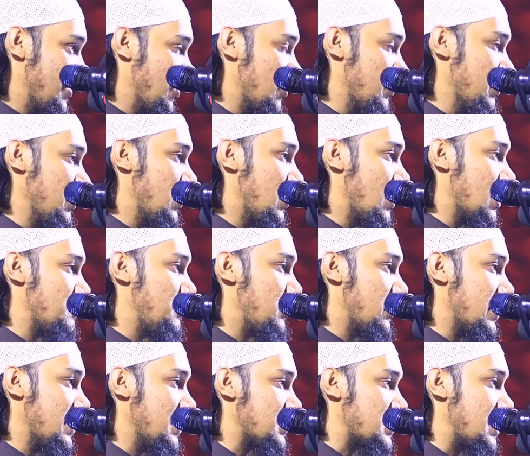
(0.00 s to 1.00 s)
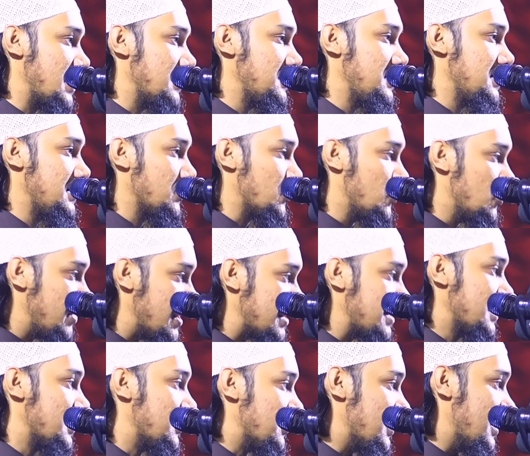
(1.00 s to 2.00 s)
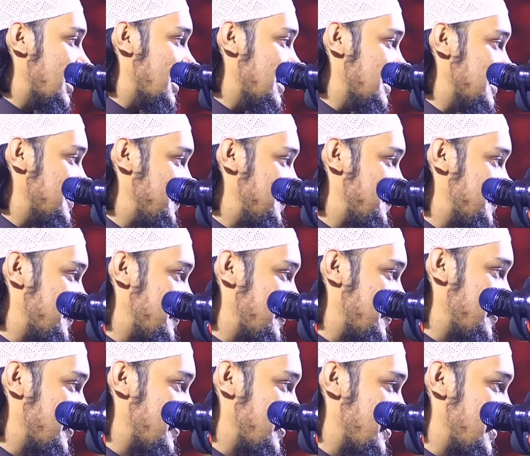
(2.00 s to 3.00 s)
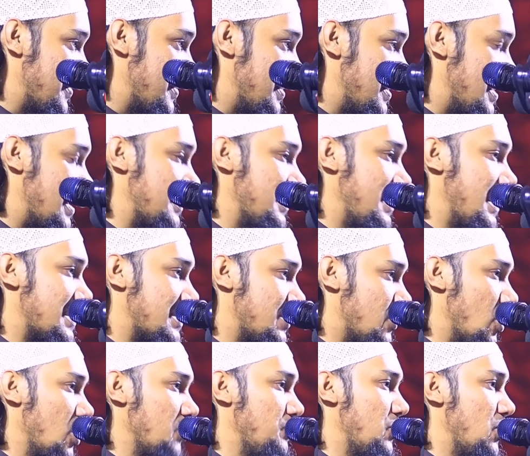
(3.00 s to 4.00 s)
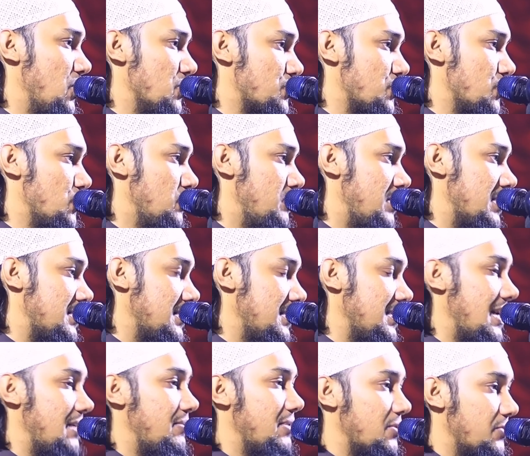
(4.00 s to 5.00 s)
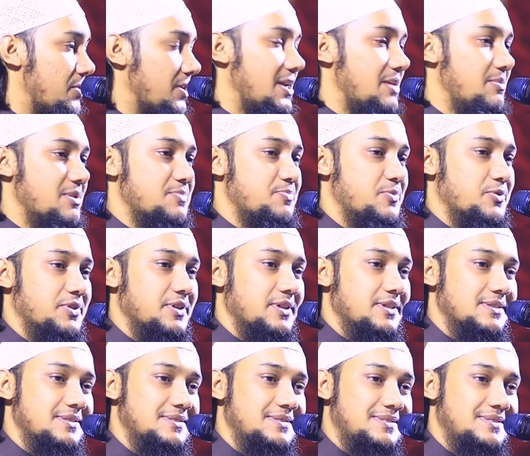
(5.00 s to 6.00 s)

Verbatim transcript: নবী হওয়ার পরে শান্তিতে ঘুমাতেনও না রাতের একটা অল্প অংশ ঘুমাতেন আবার উঠে নামাজ পড়তেন